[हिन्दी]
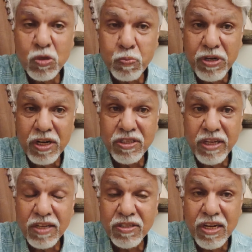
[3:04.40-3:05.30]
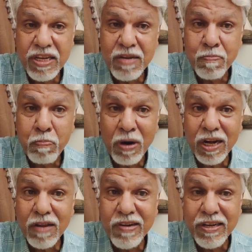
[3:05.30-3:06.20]
के स्पिनर्स ने हासिल की
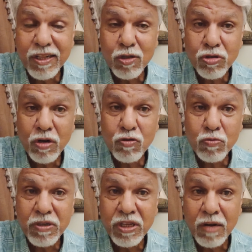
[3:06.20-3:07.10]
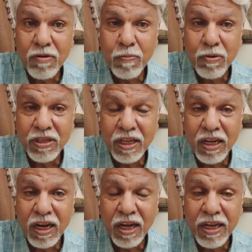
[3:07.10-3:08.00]
बारह विकटें तो सिर्फ उसमें जनाब आप
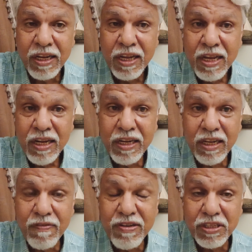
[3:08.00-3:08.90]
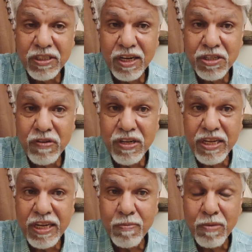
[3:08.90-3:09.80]
अंदाज़ा लगा रहा है कि रविचंद्र अश्विन
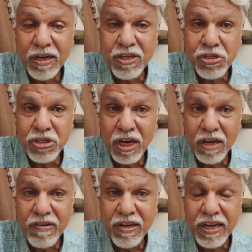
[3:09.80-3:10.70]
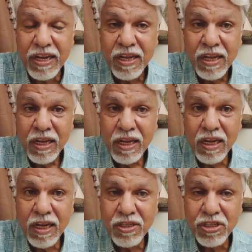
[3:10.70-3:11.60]
की है बाकी चार
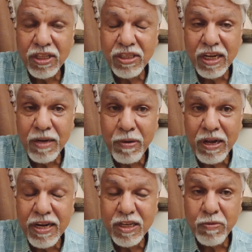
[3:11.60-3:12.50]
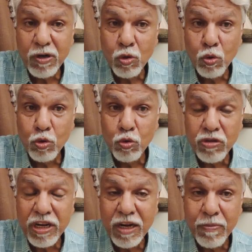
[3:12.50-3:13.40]
विकटें जादेजा ने पहले इनिंग में और दो
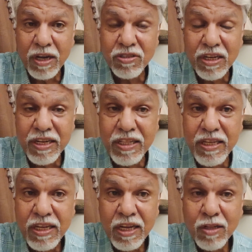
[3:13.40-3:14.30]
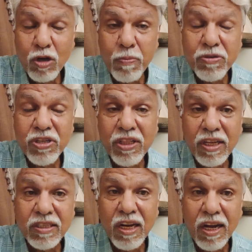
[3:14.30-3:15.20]
दूसरी इनिंग में हासिल की थी तो आप इससे
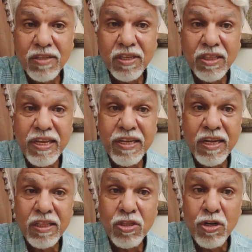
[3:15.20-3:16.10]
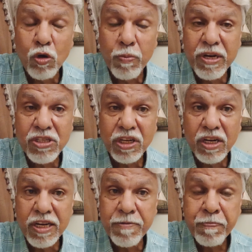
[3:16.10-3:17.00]
अंदाज़ा लगा सकते हैं कि कितनी डोमिनेशन
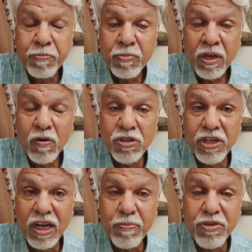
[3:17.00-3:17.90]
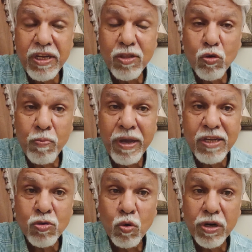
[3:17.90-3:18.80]
रही और जनाब ये तो
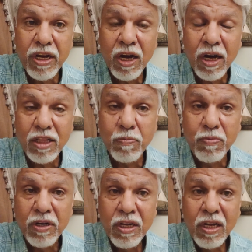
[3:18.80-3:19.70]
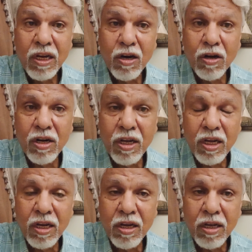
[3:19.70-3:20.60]
मैच हो गया ख़त्म और
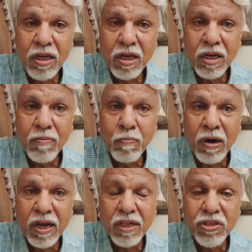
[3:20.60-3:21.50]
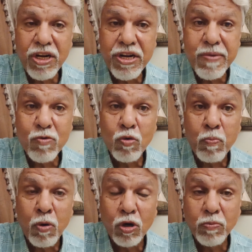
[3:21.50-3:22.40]
भारत की टीम को
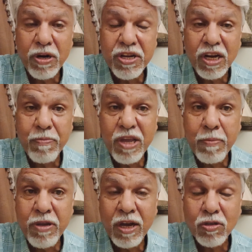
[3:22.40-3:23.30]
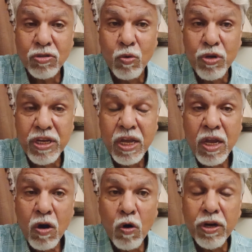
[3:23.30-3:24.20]
बहुत बड़ी कामयाबी हासिल हुई
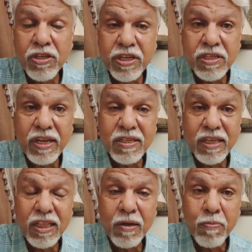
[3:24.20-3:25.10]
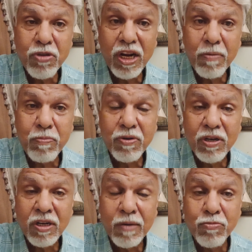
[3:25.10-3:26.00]
और इसके साथ साथ अब जनाब
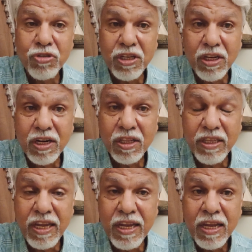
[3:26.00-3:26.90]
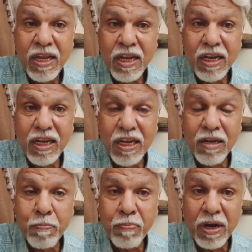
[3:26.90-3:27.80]
हम जिक्र करते हैं
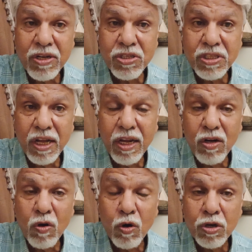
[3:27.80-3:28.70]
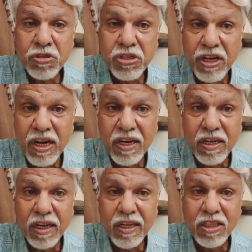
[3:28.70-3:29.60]
पाकिस्तान और
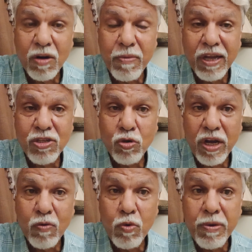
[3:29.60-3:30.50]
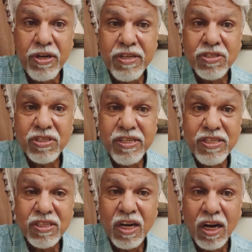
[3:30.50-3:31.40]
श्रीलंका के दरमियान जो है वो भी टेस्ट
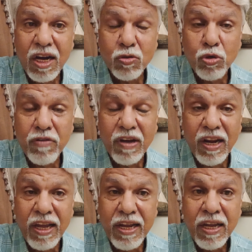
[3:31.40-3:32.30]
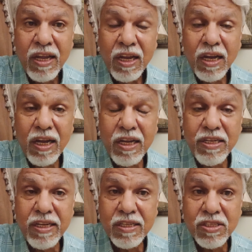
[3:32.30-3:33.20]
सीरीज़ का आगाज़ होने वाला है
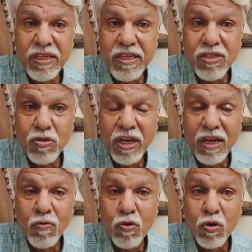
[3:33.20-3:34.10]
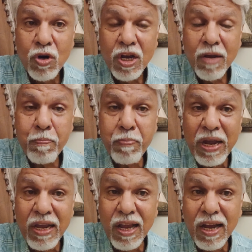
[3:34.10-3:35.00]
ये सीरीज़ जो है वो
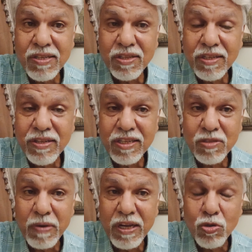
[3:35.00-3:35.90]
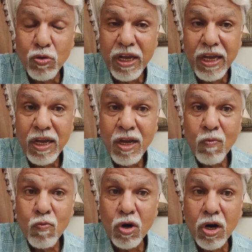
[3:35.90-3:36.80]
पहला इसका टेस्ट मैच जो है
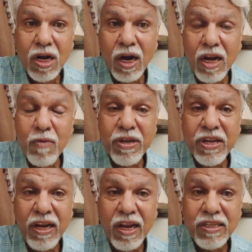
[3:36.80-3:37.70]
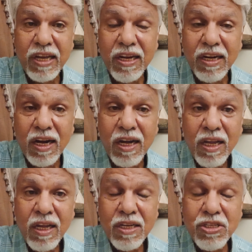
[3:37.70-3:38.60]
वो गाल में खेला जाएगा
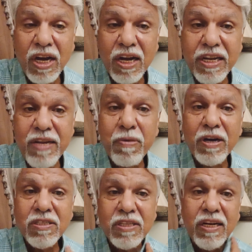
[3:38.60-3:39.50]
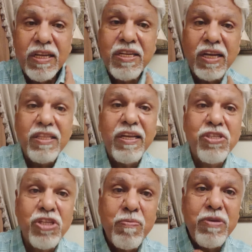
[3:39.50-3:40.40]
जहाँ की पाकिस्तान की यादें
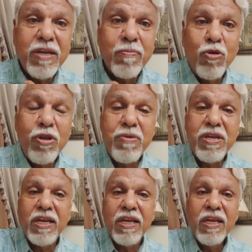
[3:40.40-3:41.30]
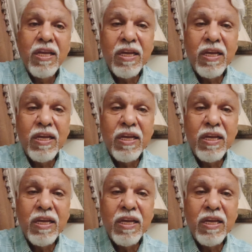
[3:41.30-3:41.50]
अच्छी भी हैं बुरी भी हैं